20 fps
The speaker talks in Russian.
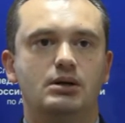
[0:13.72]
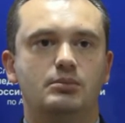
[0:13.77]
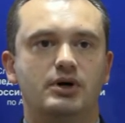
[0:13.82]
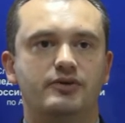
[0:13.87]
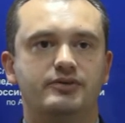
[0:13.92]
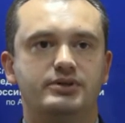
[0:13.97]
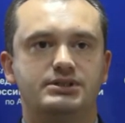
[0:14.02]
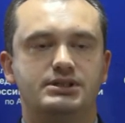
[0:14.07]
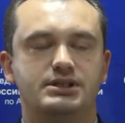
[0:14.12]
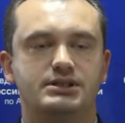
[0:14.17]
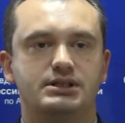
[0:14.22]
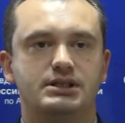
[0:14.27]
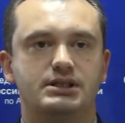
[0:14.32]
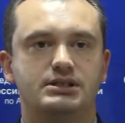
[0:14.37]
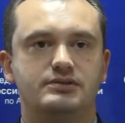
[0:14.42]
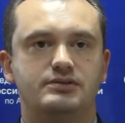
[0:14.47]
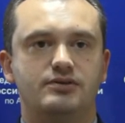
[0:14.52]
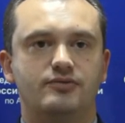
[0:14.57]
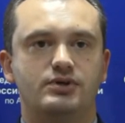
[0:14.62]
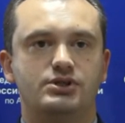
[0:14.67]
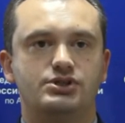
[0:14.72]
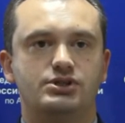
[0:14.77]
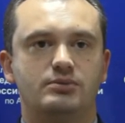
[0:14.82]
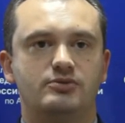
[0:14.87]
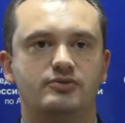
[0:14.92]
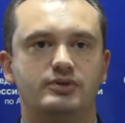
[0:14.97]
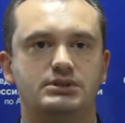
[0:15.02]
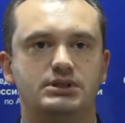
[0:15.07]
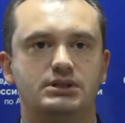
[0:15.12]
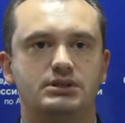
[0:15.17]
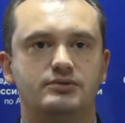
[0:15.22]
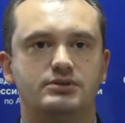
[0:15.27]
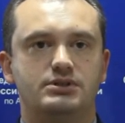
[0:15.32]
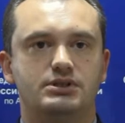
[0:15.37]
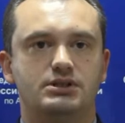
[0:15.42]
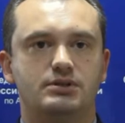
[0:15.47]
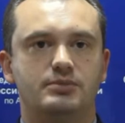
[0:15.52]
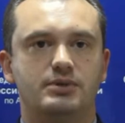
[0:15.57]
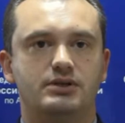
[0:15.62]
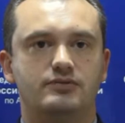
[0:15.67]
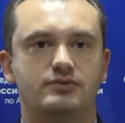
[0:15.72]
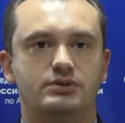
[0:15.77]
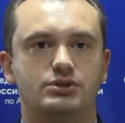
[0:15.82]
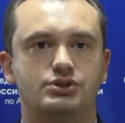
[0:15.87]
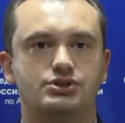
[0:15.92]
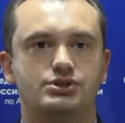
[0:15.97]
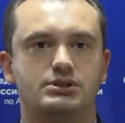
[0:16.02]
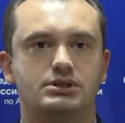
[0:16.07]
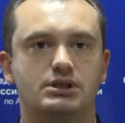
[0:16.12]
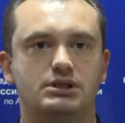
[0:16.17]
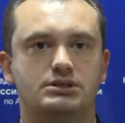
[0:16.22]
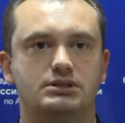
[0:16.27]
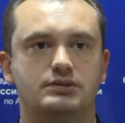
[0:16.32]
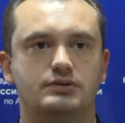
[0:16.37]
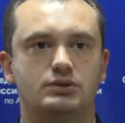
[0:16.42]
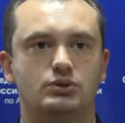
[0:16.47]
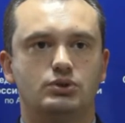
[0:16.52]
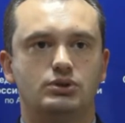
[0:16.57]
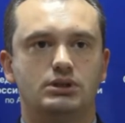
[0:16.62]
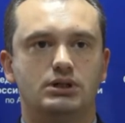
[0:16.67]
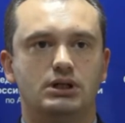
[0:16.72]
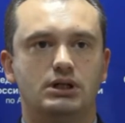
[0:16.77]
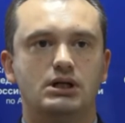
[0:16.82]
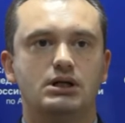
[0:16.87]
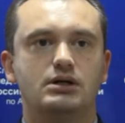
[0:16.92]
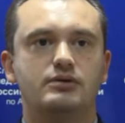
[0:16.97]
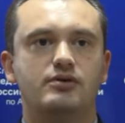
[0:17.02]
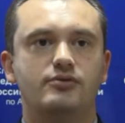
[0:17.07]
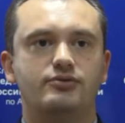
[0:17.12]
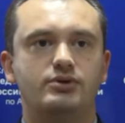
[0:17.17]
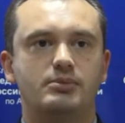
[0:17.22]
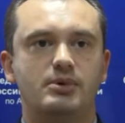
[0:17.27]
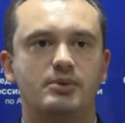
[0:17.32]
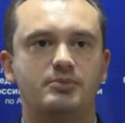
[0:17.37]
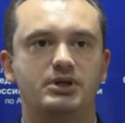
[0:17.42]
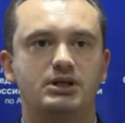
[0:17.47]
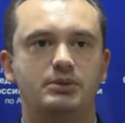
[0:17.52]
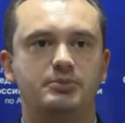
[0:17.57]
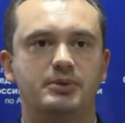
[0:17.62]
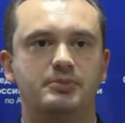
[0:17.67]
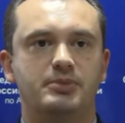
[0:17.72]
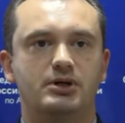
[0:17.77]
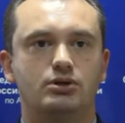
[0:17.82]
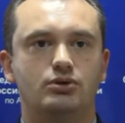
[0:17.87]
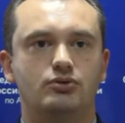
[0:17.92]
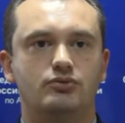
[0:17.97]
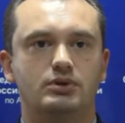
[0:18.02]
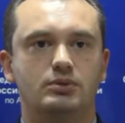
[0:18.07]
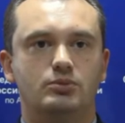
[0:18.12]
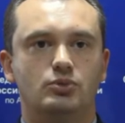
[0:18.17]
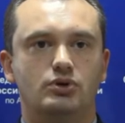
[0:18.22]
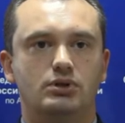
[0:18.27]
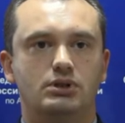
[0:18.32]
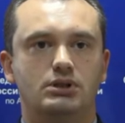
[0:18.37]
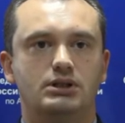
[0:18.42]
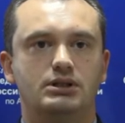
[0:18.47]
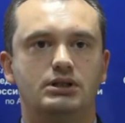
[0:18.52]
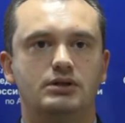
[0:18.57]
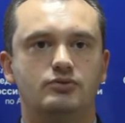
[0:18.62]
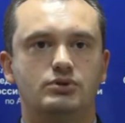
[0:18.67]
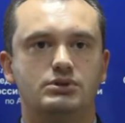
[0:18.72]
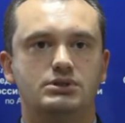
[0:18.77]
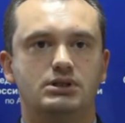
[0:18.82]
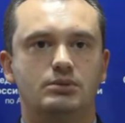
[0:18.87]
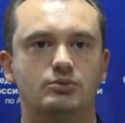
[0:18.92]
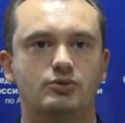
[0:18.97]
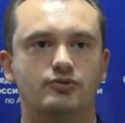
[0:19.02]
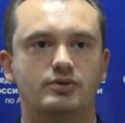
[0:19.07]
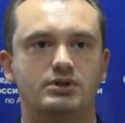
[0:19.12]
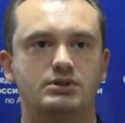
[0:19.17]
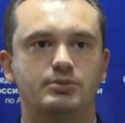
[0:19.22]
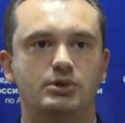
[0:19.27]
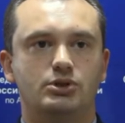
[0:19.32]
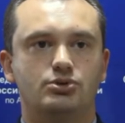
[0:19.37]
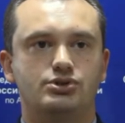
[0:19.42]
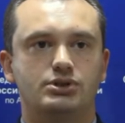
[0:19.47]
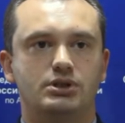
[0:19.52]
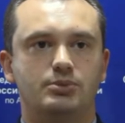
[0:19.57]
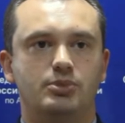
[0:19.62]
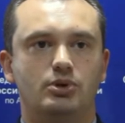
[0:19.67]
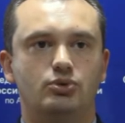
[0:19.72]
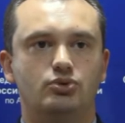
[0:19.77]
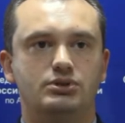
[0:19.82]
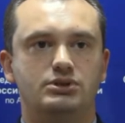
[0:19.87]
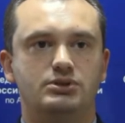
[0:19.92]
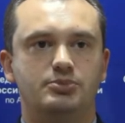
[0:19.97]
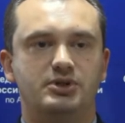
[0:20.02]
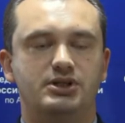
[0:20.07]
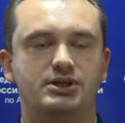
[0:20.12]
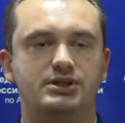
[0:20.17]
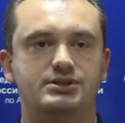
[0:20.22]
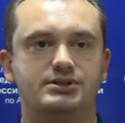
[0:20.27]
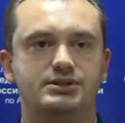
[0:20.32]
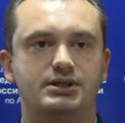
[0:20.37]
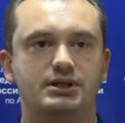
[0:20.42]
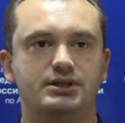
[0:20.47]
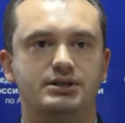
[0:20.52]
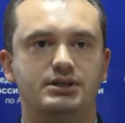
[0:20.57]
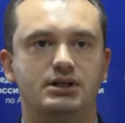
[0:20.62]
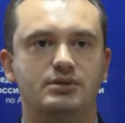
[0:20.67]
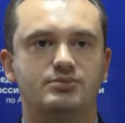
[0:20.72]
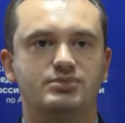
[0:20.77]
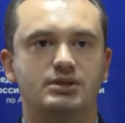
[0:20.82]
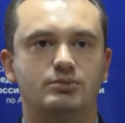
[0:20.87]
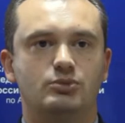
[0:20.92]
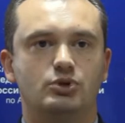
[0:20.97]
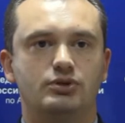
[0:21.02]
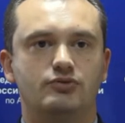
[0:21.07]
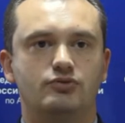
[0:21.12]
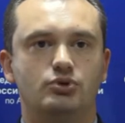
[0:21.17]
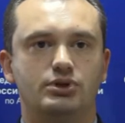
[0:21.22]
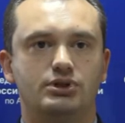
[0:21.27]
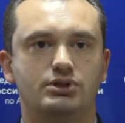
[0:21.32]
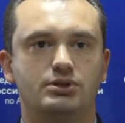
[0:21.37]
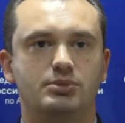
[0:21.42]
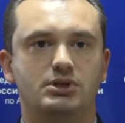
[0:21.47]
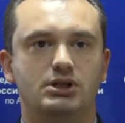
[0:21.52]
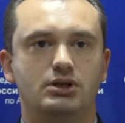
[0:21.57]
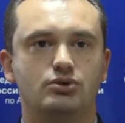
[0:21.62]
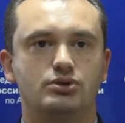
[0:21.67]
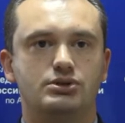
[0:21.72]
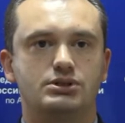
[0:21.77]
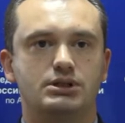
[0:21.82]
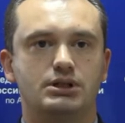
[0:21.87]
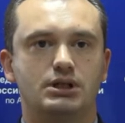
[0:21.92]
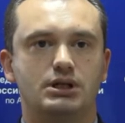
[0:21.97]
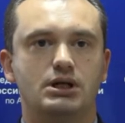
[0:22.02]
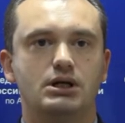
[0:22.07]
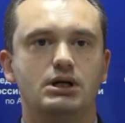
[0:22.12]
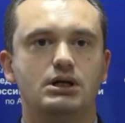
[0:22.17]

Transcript: По версии следствия, вечером 20 сентября 2016 года в автомобиле, припаркованном около одного из домов, расположенных по улице 50-летия комсомола в городе Белогорске,